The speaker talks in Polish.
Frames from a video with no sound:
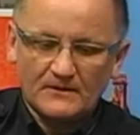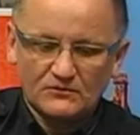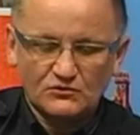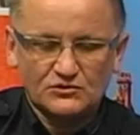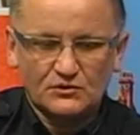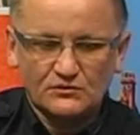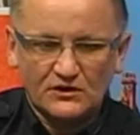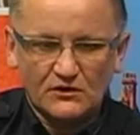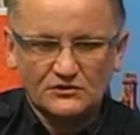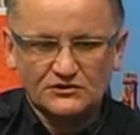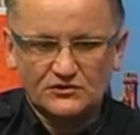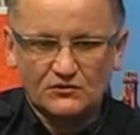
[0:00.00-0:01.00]
dużą
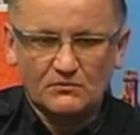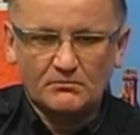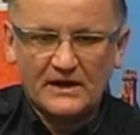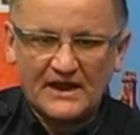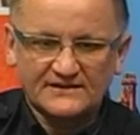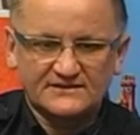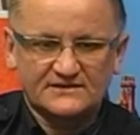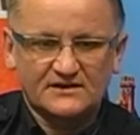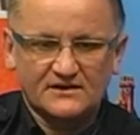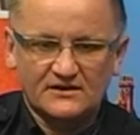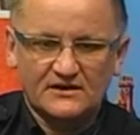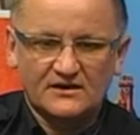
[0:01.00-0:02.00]
ilością prac
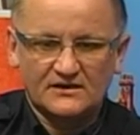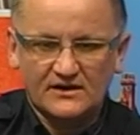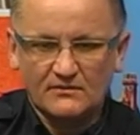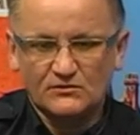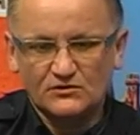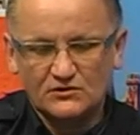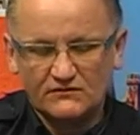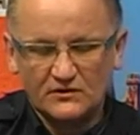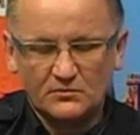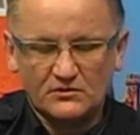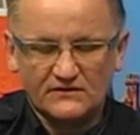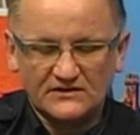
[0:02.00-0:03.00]
e, remontowych
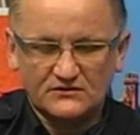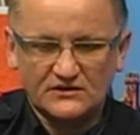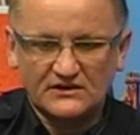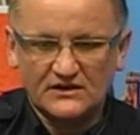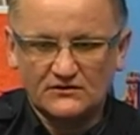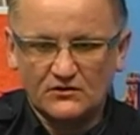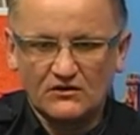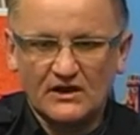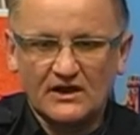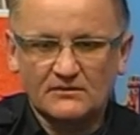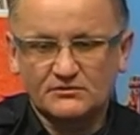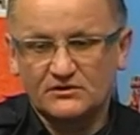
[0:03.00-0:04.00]
prowadzonych na
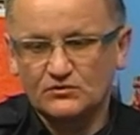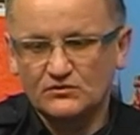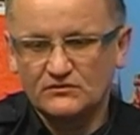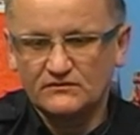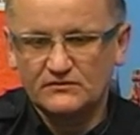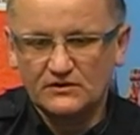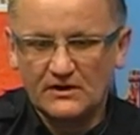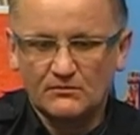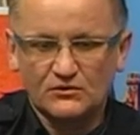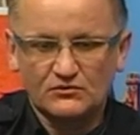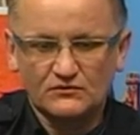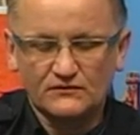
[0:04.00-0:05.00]
drogach, przebudów,
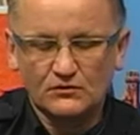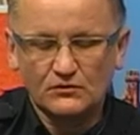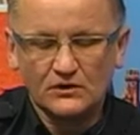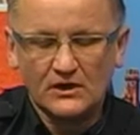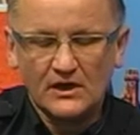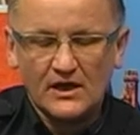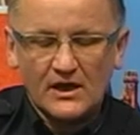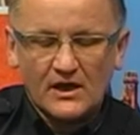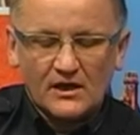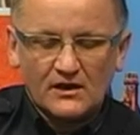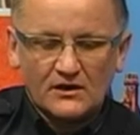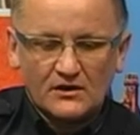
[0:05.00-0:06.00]
remontów dróg.
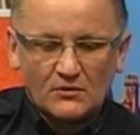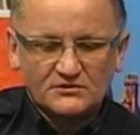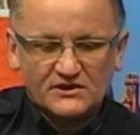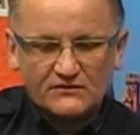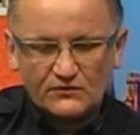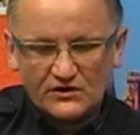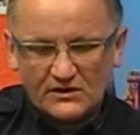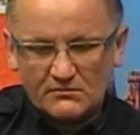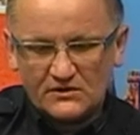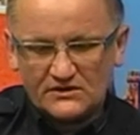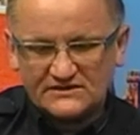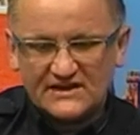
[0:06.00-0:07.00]
E,
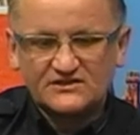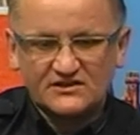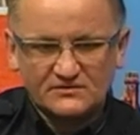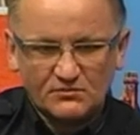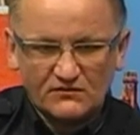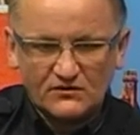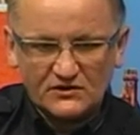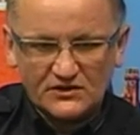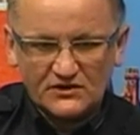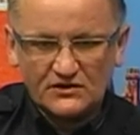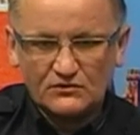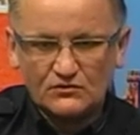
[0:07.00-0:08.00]
obserwujemy znaczne
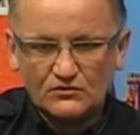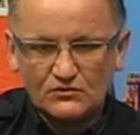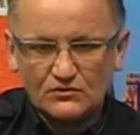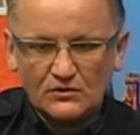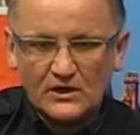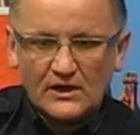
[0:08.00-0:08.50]
spowolnienie ruchu